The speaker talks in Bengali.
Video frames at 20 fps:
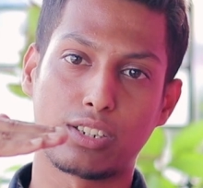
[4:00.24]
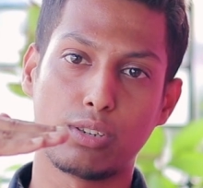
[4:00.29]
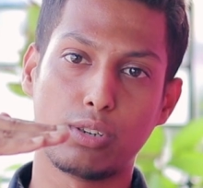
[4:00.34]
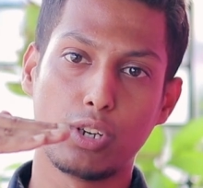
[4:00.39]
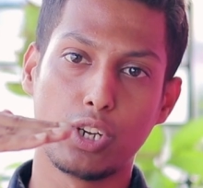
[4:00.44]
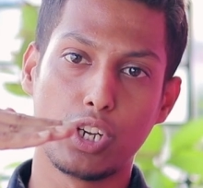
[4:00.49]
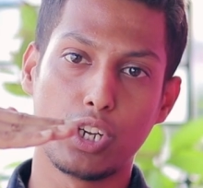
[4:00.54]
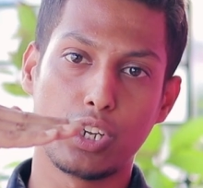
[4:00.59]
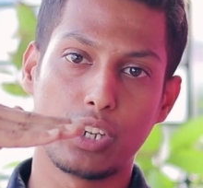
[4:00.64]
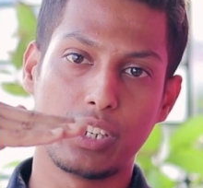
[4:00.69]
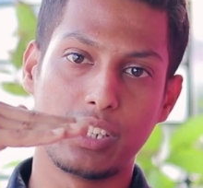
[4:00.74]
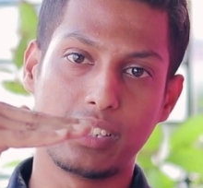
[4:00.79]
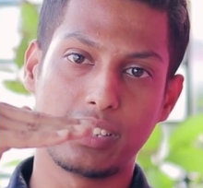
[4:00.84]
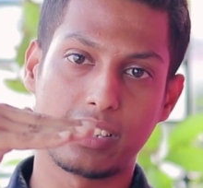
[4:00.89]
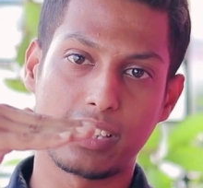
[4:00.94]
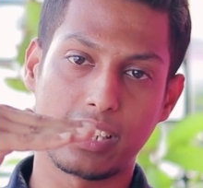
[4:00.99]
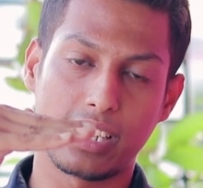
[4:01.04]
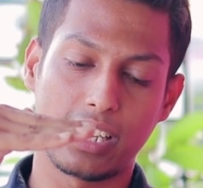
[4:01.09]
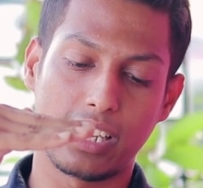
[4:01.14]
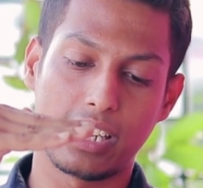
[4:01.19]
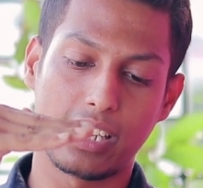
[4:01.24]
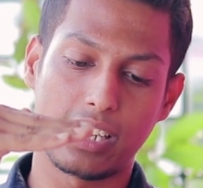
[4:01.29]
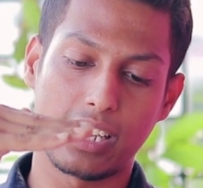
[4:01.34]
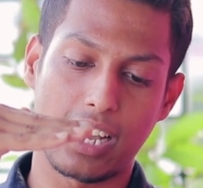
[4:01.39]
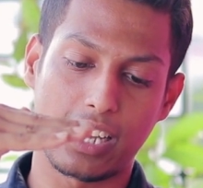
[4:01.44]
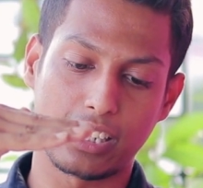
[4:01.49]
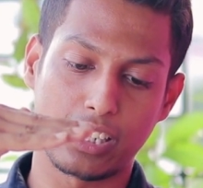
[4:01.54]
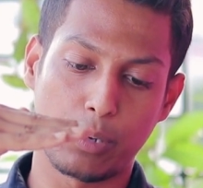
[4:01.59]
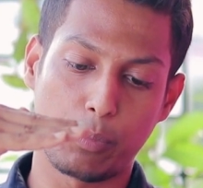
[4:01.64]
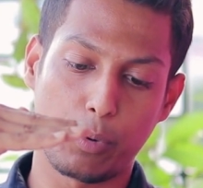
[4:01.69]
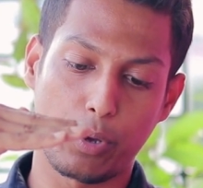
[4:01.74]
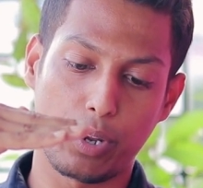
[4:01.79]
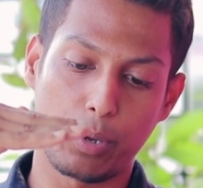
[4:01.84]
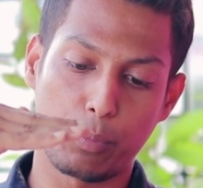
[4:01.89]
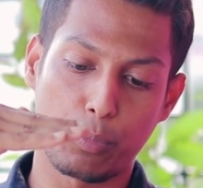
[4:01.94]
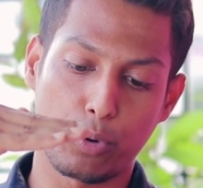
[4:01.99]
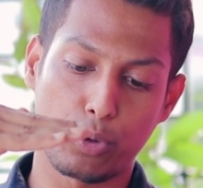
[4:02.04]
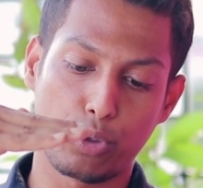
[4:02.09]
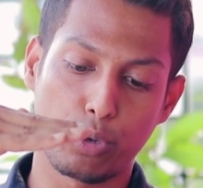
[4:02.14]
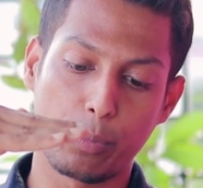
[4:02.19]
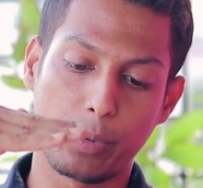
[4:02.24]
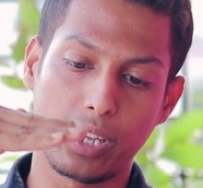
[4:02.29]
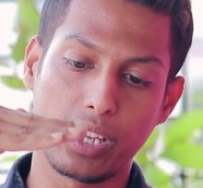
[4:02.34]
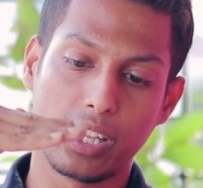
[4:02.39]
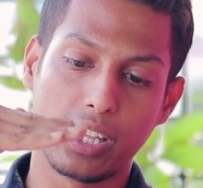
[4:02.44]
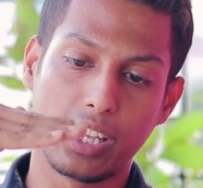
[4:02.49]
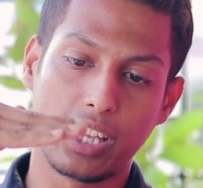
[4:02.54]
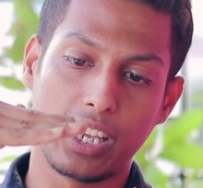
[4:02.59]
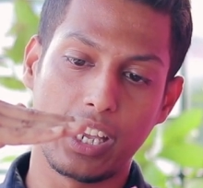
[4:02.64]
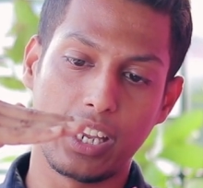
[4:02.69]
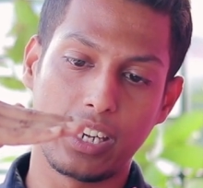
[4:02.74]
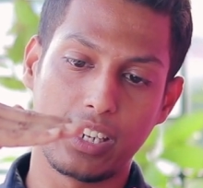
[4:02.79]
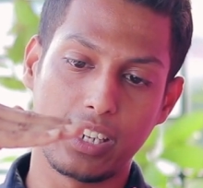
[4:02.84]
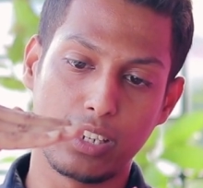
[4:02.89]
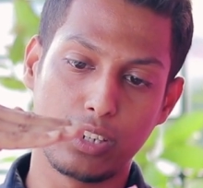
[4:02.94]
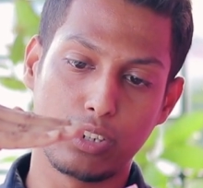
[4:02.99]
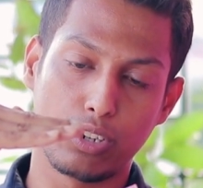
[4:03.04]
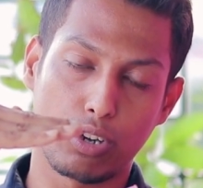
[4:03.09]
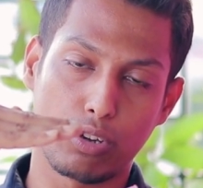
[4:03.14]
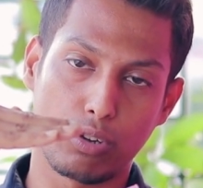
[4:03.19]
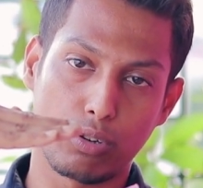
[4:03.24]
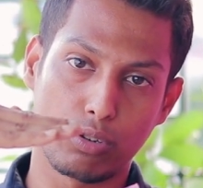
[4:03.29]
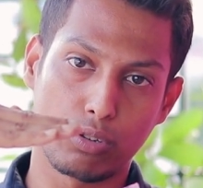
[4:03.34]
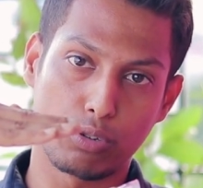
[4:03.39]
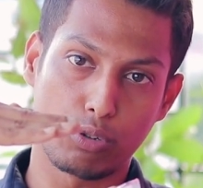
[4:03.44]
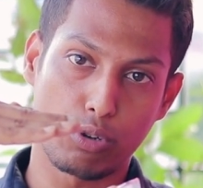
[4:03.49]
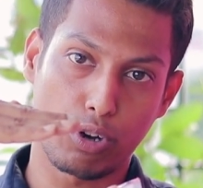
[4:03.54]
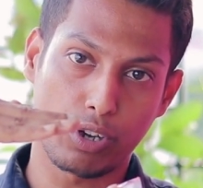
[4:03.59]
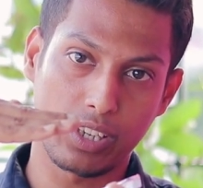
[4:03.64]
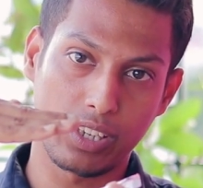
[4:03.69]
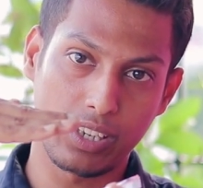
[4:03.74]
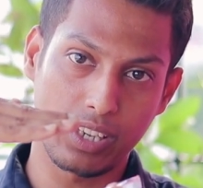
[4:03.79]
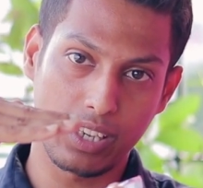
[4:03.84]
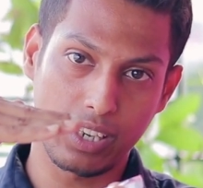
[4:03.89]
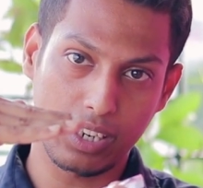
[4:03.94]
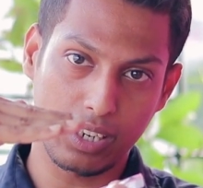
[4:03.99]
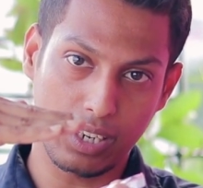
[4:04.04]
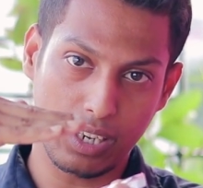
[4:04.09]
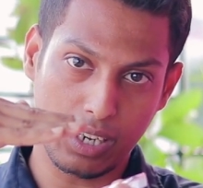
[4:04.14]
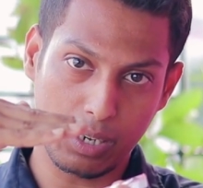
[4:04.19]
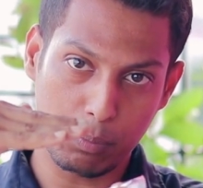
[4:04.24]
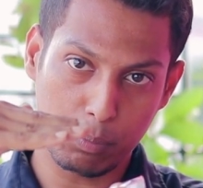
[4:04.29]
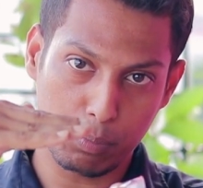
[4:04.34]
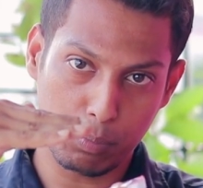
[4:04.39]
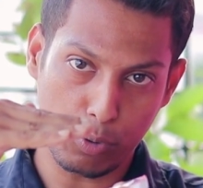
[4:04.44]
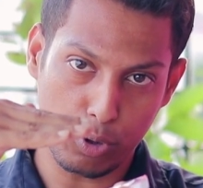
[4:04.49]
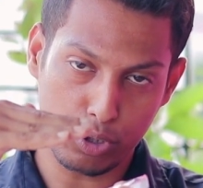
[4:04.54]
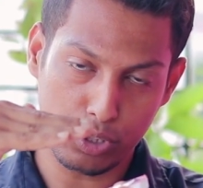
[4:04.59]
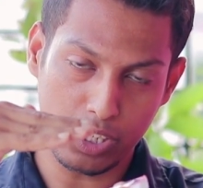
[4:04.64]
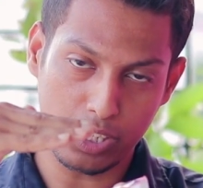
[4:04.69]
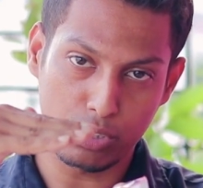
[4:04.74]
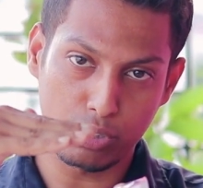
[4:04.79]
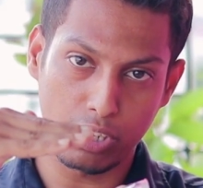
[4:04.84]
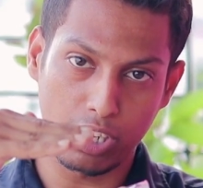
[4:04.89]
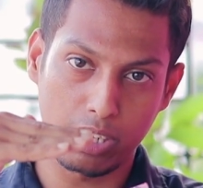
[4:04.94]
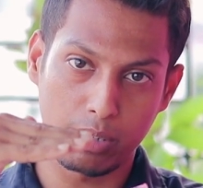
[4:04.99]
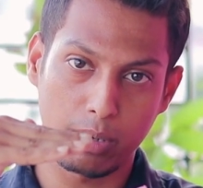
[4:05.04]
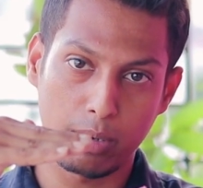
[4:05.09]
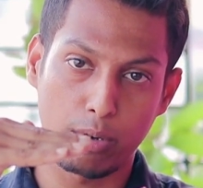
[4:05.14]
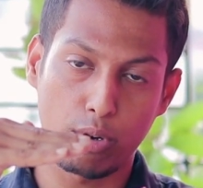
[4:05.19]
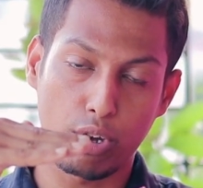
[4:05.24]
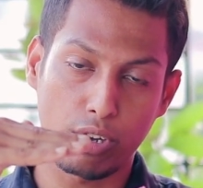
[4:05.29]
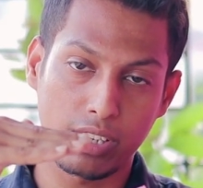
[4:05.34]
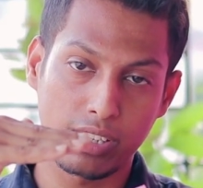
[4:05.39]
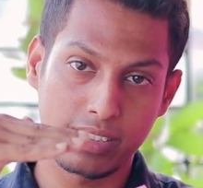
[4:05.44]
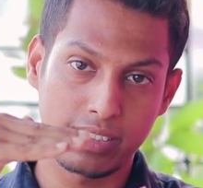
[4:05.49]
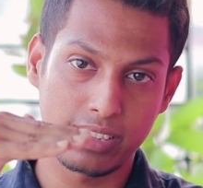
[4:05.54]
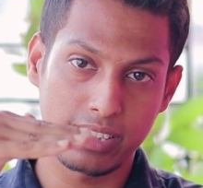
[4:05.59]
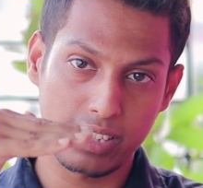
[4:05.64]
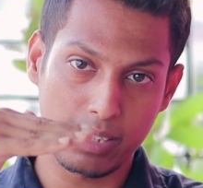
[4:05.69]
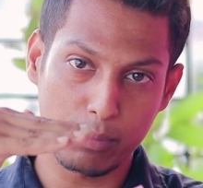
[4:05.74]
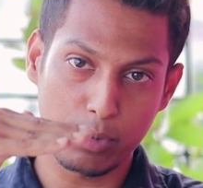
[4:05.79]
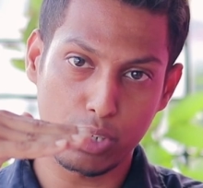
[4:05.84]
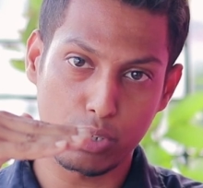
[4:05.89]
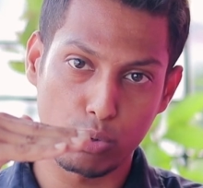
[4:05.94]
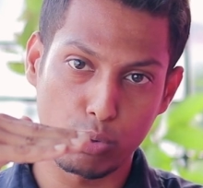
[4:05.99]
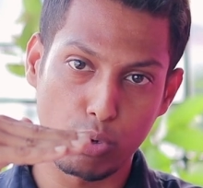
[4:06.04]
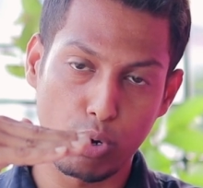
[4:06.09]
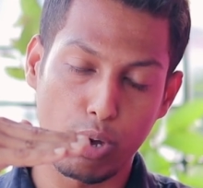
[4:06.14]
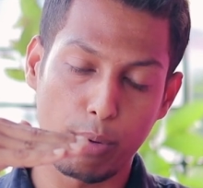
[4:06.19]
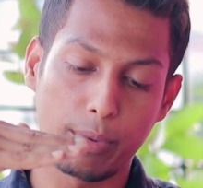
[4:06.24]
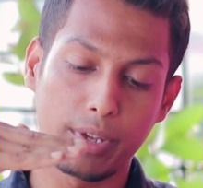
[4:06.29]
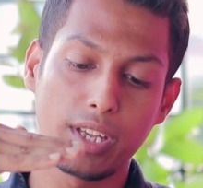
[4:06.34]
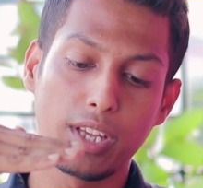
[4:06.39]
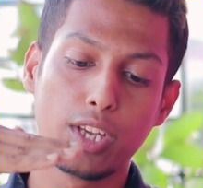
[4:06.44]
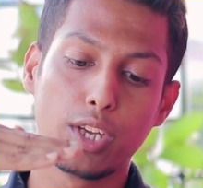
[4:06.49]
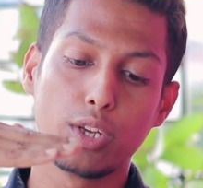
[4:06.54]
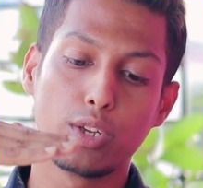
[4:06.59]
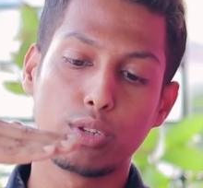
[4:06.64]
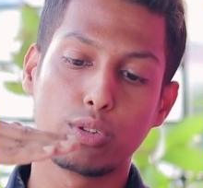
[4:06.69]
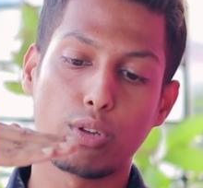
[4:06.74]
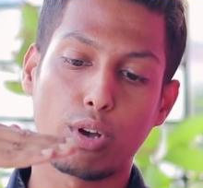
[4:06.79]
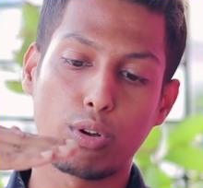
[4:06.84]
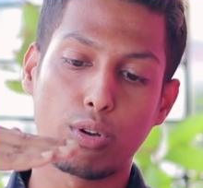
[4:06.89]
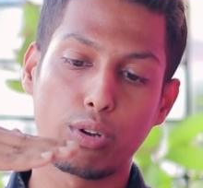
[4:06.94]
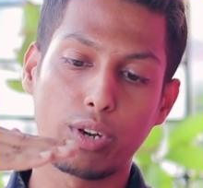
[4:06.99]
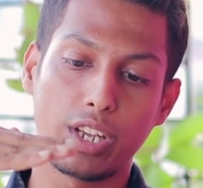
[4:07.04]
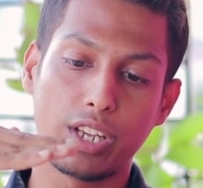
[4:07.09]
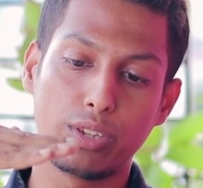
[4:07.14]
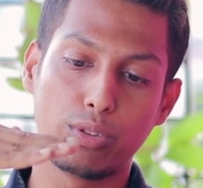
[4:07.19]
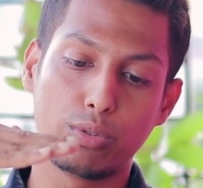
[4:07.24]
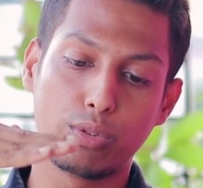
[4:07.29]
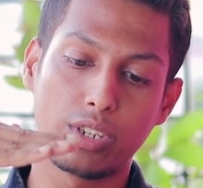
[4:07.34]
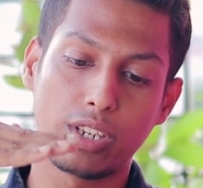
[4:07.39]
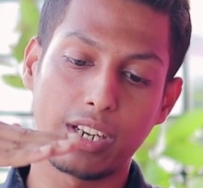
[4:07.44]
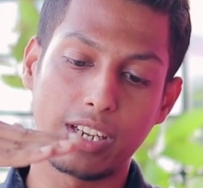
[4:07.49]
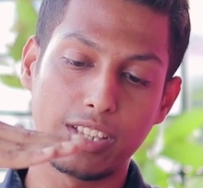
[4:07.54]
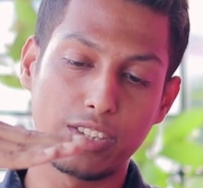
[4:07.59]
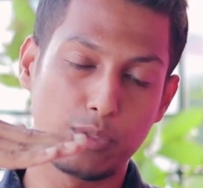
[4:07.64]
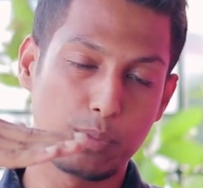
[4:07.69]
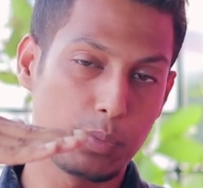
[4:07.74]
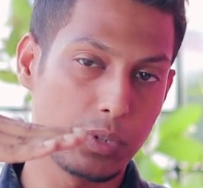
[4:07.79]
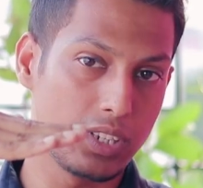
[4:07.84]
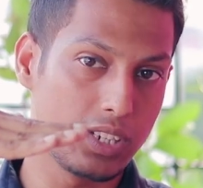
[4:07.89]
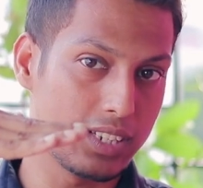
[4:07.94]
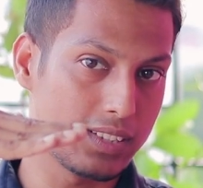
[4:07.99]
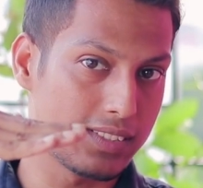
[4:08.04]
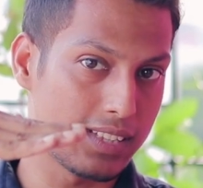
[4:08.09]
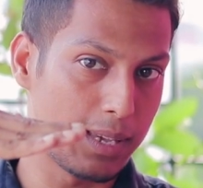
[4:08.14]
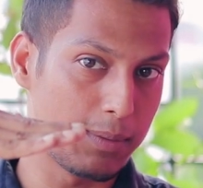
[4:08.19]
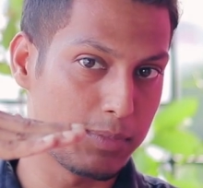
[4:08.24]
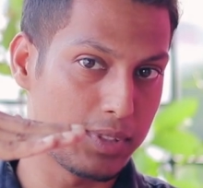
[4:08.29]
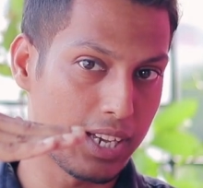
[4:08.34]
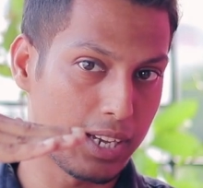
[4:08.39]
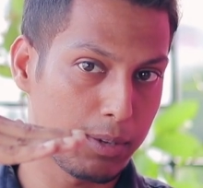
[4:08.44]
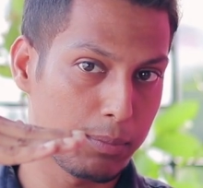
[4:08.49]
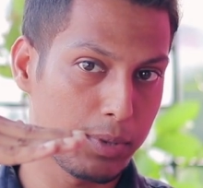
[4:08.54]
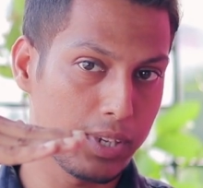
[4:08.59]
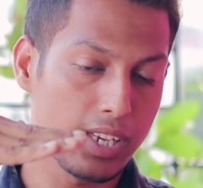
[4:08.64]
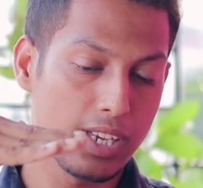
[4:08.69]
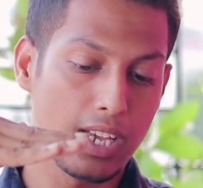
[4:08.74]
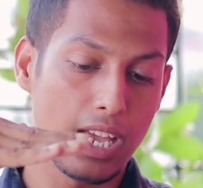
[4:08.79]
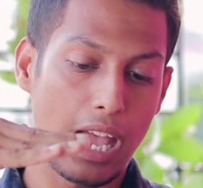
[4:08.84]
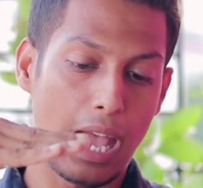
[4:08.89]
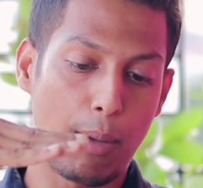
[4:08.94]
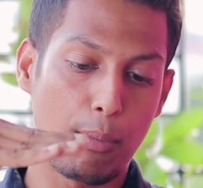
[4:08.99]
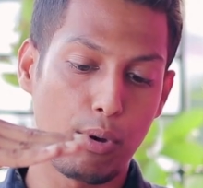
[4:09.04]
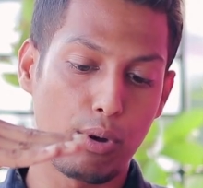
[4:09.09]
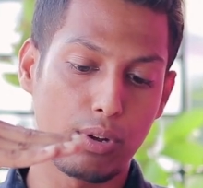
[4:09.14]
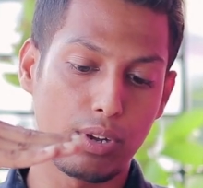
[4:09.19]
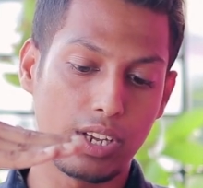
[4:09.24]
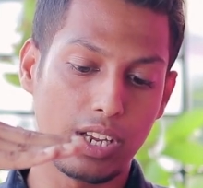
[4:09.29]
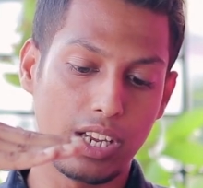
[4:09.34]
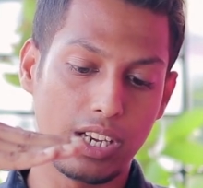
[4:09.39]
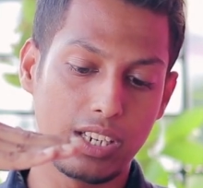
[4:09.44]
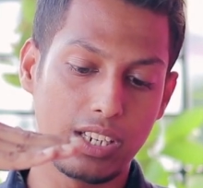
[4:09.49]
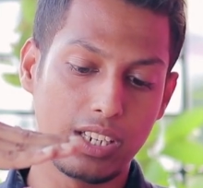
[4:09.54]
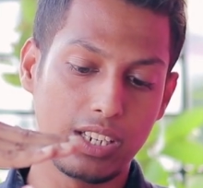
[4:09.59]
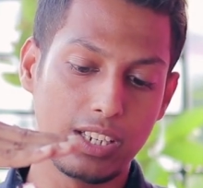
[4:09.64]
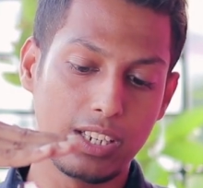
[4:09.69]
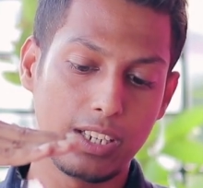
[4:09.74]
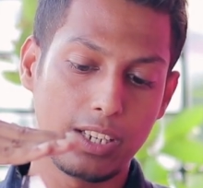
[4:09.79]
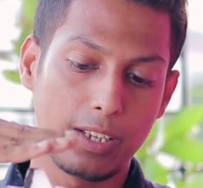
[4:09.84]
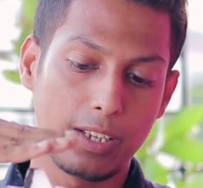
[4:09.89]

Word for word: আসলো নিচ থেকে এটি আসার পরে প্রথমে এটি যখন ডকিংয়ের পর্যায়ে চলে আসবে ডকিং সিস্টেমটা শুরু হবে তখন এই দুটোর স্পিড সেম থাকবে এবং এটি